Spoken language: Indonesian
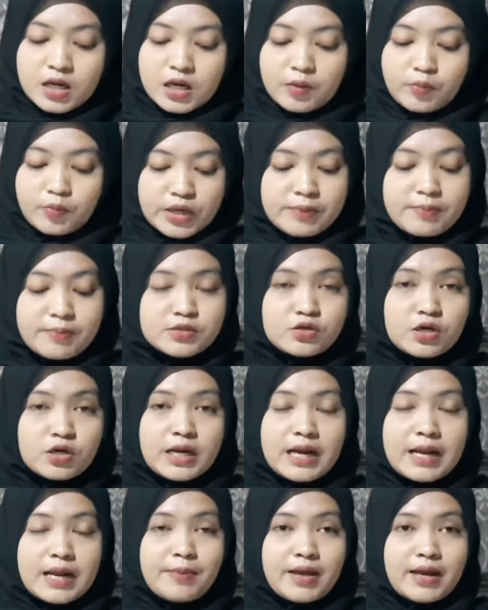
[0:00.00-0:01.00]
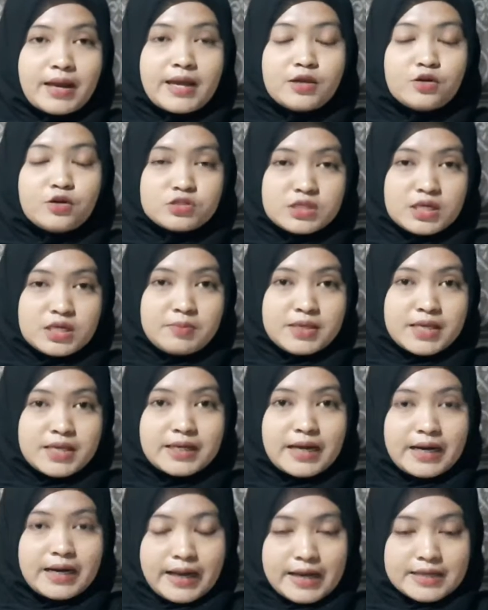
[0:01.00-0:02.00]
Kemudian masuk ke dalam era industri
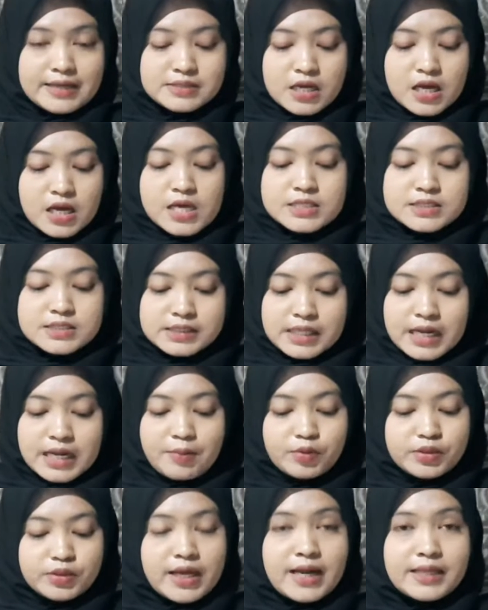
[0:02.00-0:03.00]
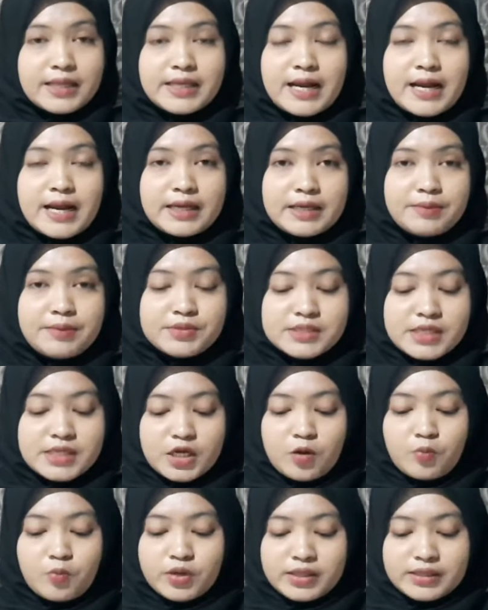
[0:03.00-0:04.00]
minyak dan gas. Setelah mutiara tidak lagi
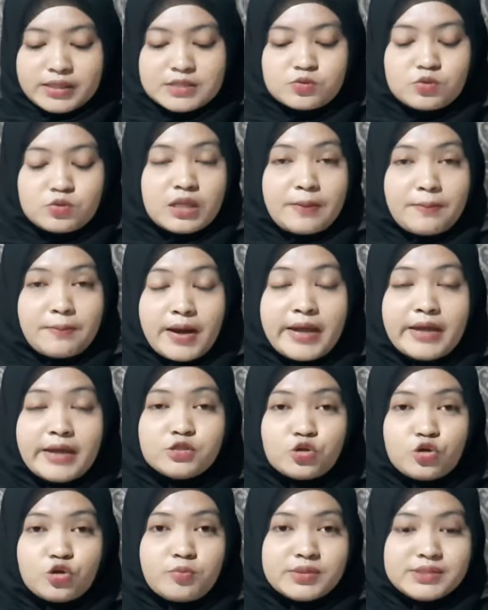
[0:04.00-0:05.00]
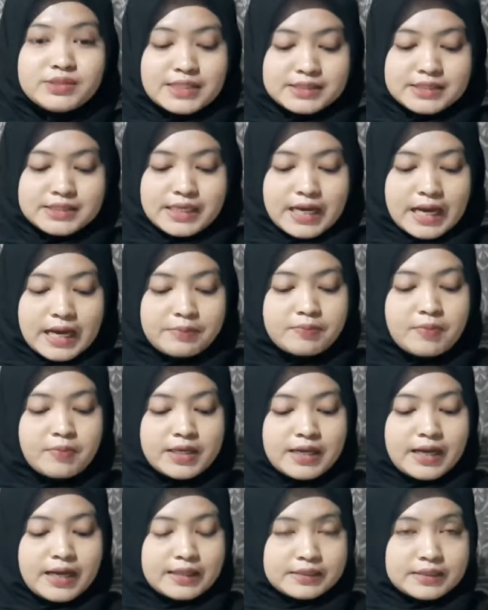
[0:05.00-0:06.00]
menjadi komoditas utama yang cukup menjanjikan
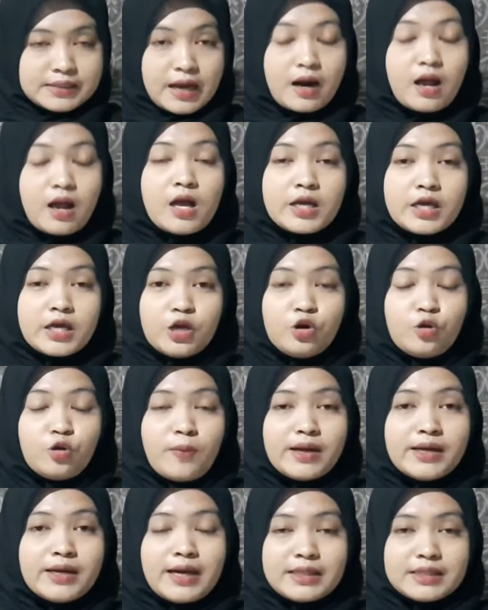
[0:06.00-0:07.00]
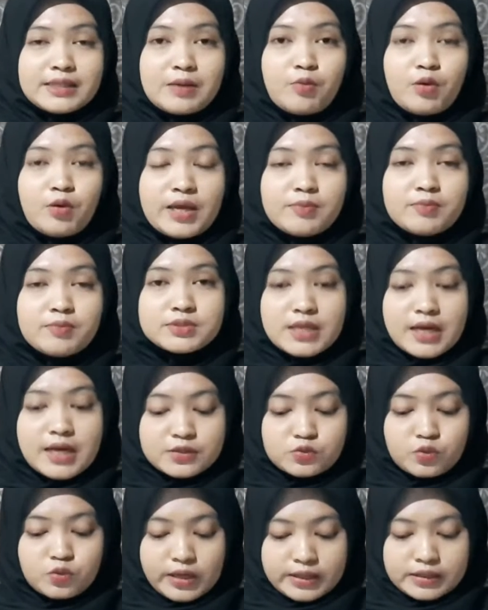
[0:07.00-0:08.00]
bagi Qatar, kehidupan di Qatar mulai
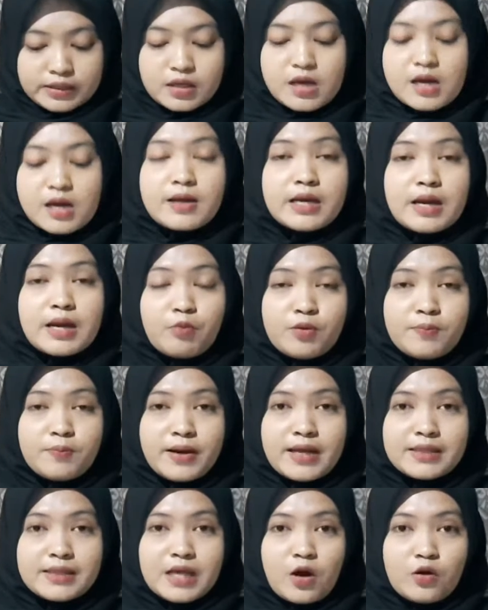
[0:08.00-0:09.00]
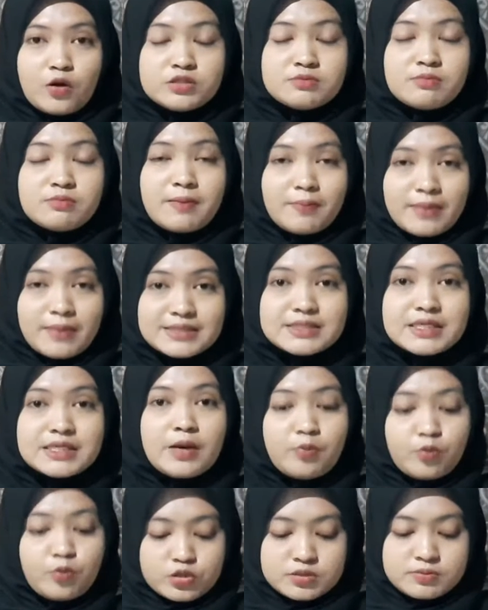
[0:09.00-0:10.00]
sangat sulit. Namun pada tahun
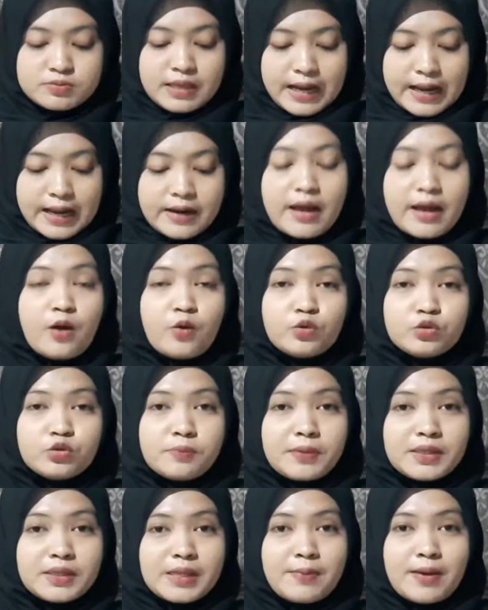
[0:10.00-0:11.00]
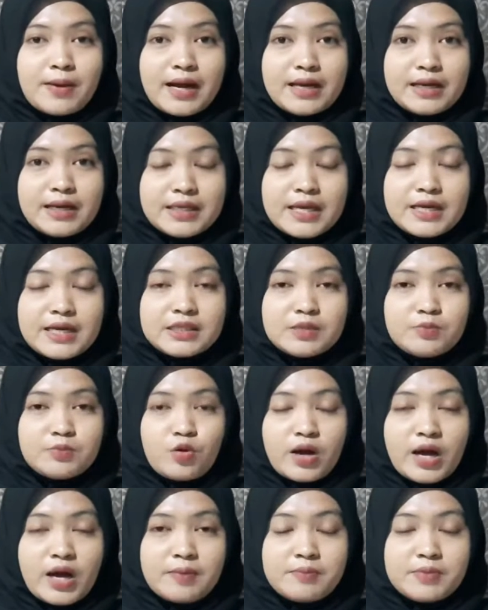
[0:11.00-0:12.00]
1939, untuk pertama kalinya
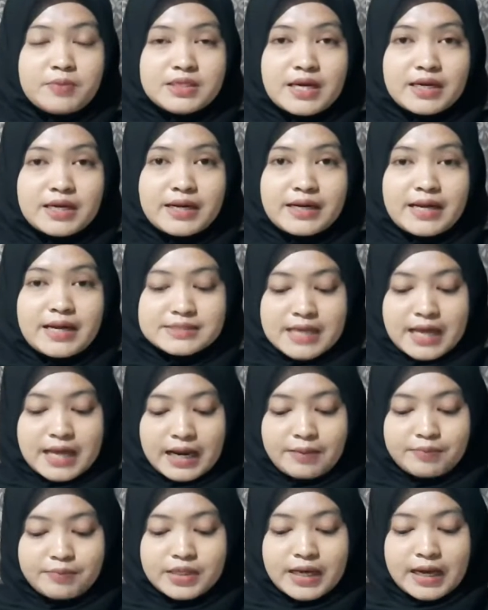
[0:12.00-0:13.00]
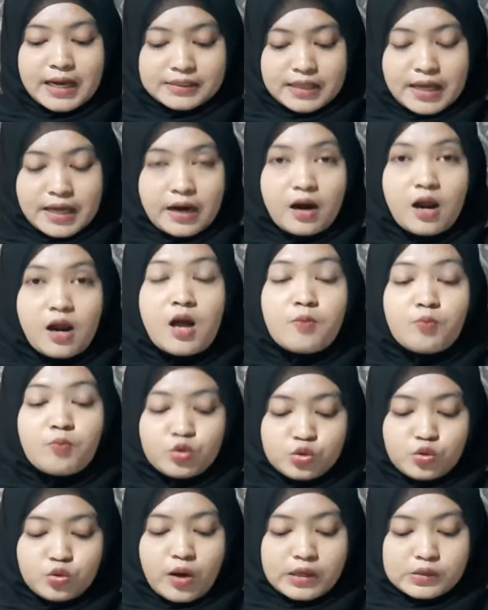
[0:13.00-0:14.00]
ditemukan minyak dan gas alam di Qatar.
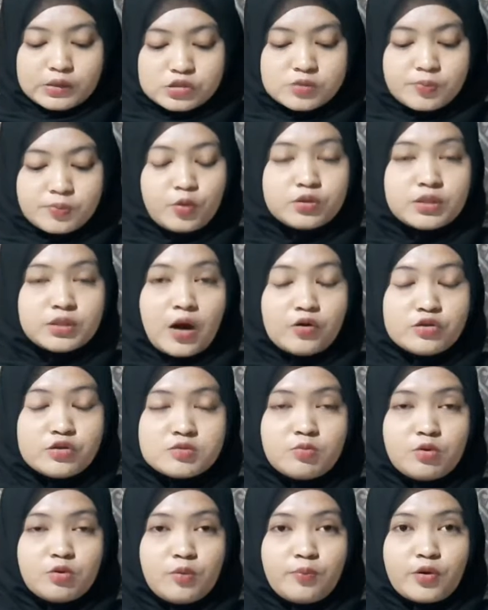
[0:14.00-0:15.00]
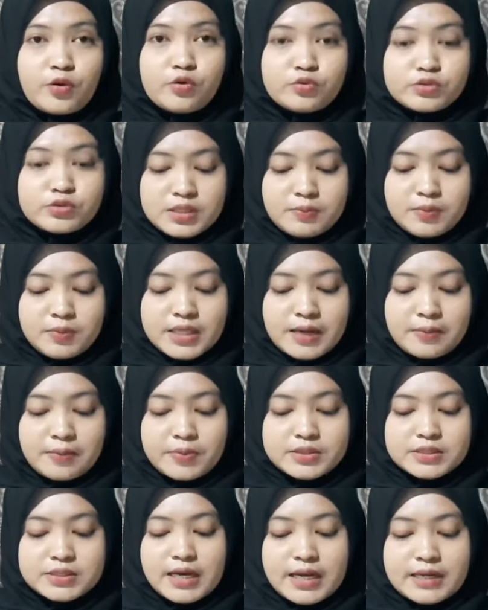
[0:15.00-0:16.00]
Butuh waktu 10 tahun sebelum produksi
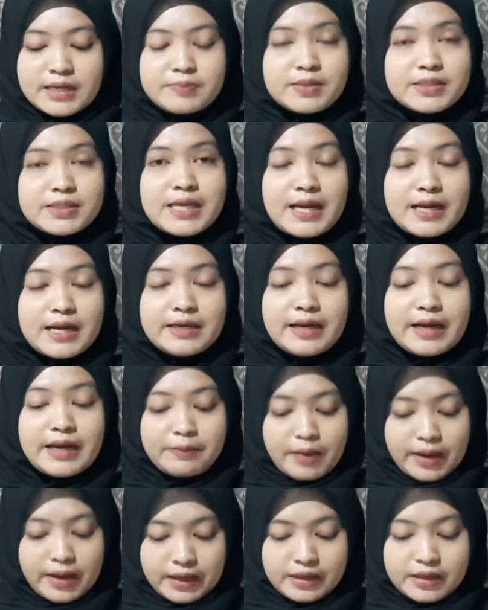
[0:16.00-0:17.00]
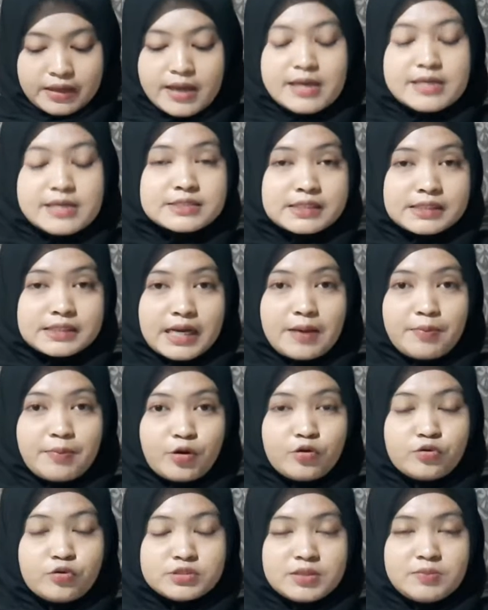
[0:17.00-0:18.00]
minyak berjalan dengan baik. Setelah
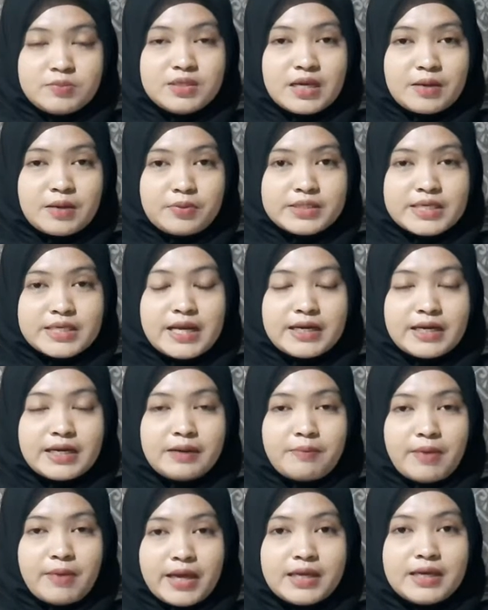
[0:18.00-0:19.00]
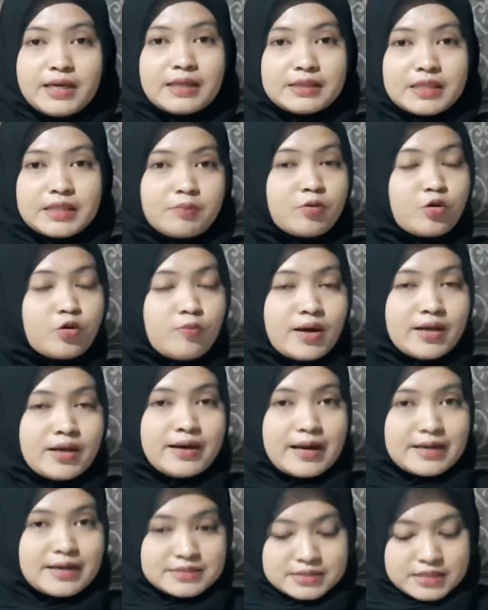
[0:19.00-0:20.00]
produksi minyak berjalan dengan baik, Qatar berubah
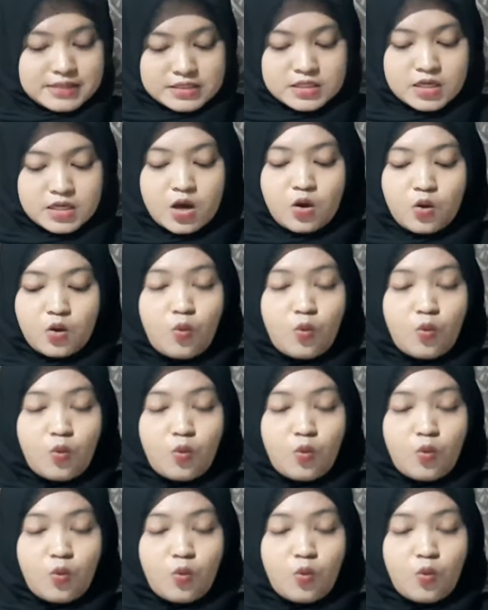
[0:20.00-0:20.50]
drastis.